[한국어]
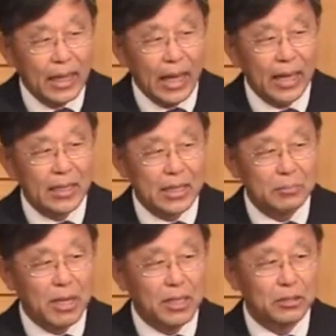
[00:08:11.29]

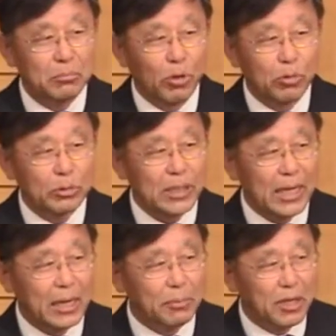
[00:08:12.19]
하나님의 일은 뭐고
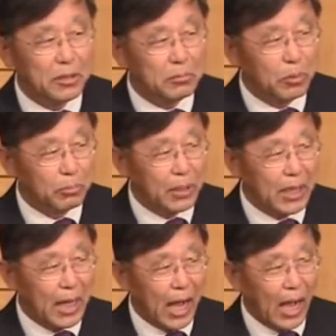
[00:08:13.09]
사람의 일은
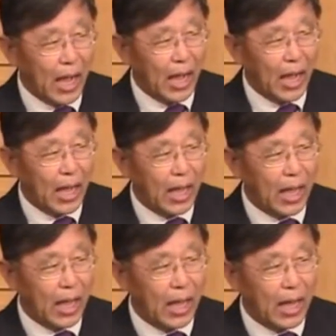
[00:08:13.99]
뭡니까?
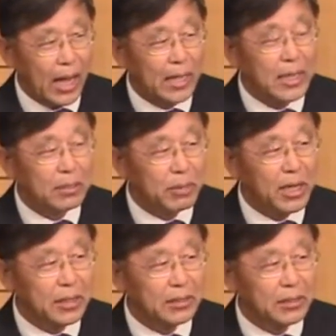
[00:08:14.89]

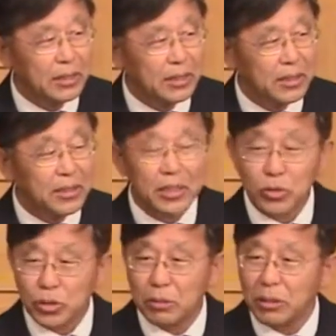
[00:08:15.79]
하나님의 일은
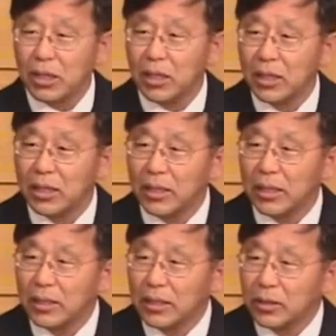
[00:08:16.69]
예수님이
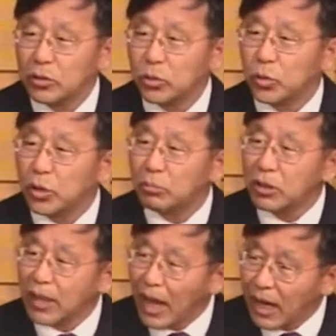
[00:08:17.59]

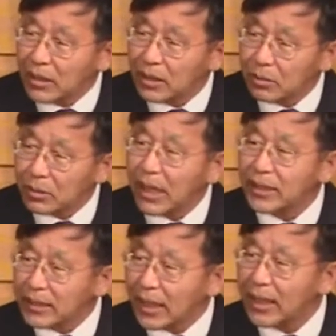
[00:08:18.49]
죽임을 당하시고
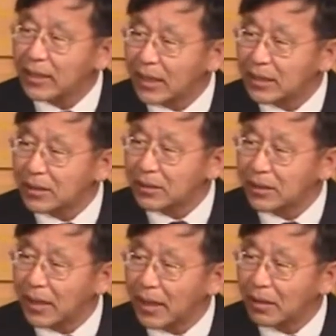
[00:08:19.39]
다시 살아나시는
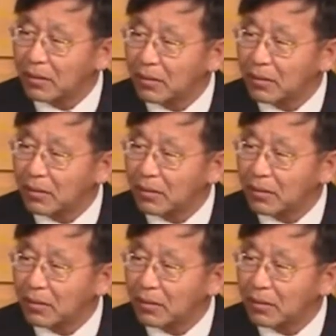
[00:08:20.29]
거예요.